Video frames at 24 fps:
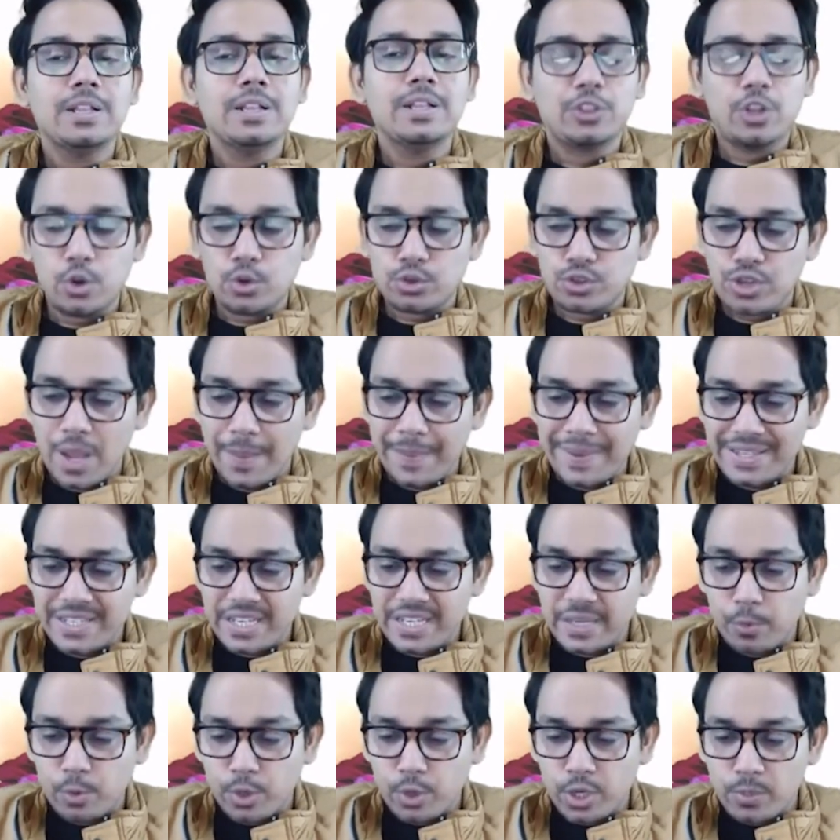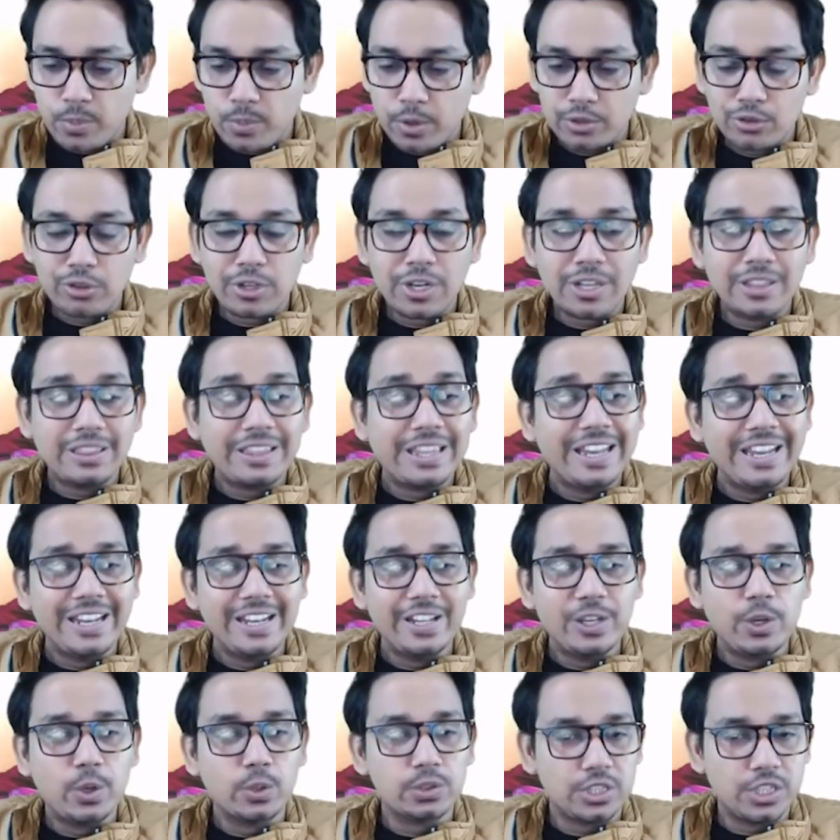ধরো সামাজিক পরিবর্তনটা ধীর
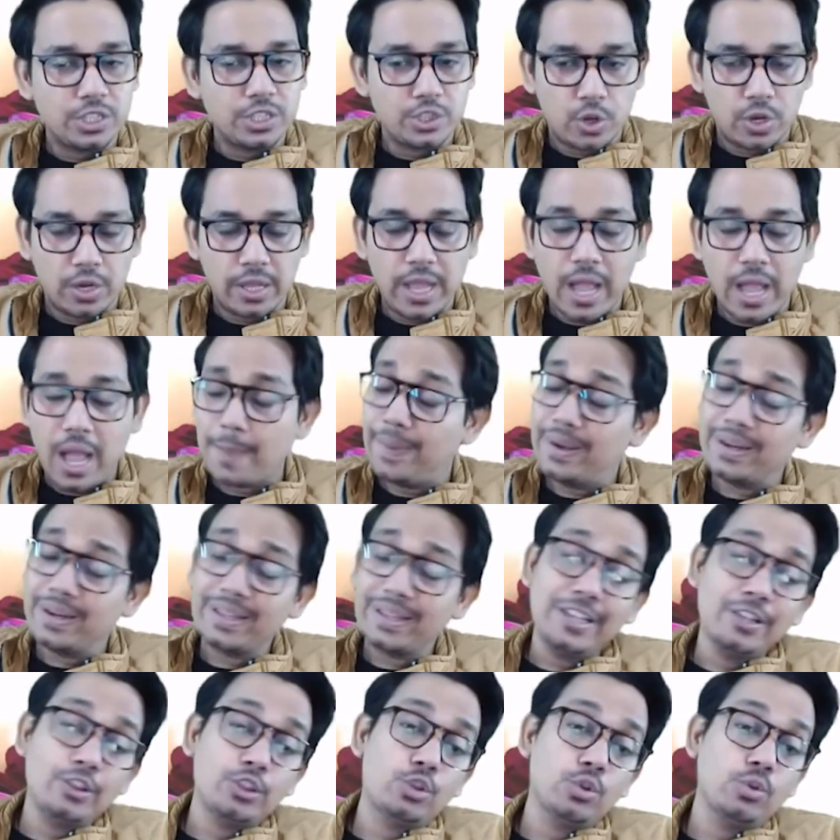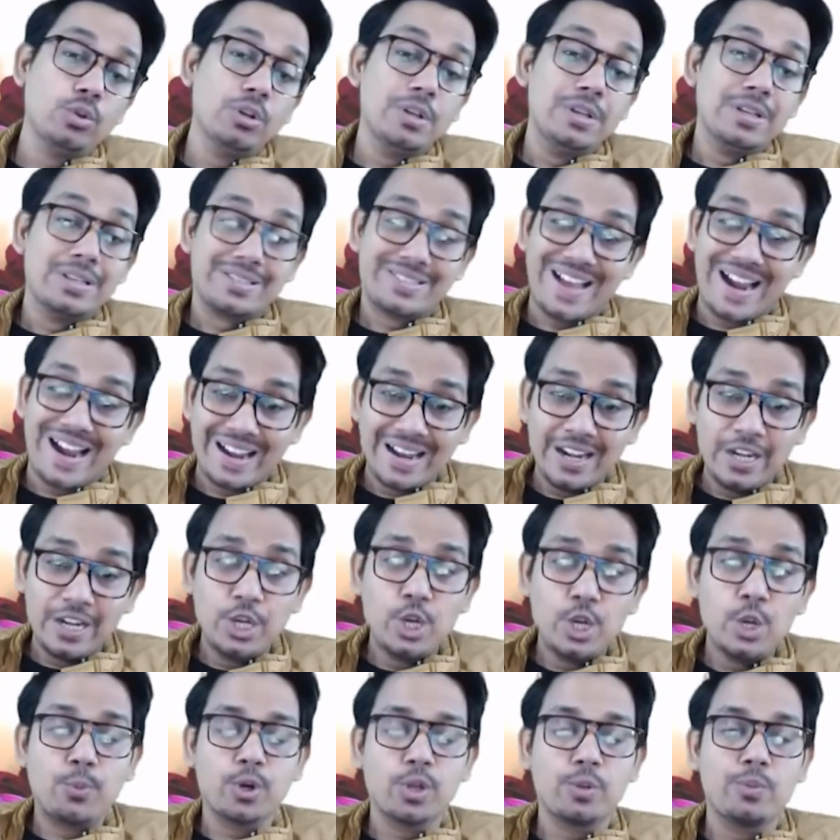গতিতে চলে আবার কিন্তু
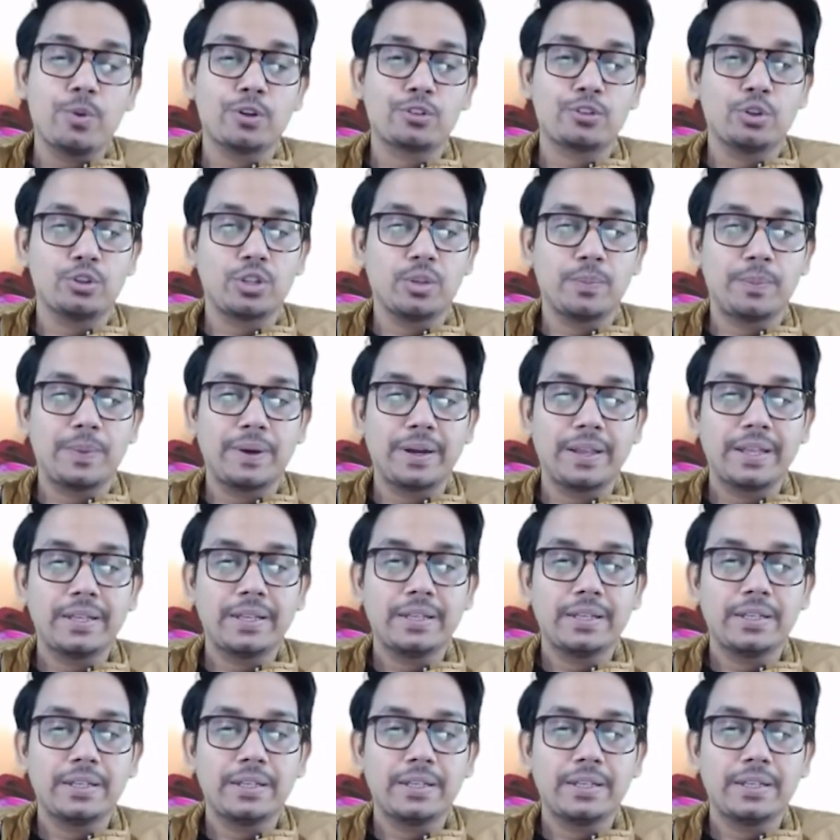সাডেনলিও পরিবর্তন হতে পারে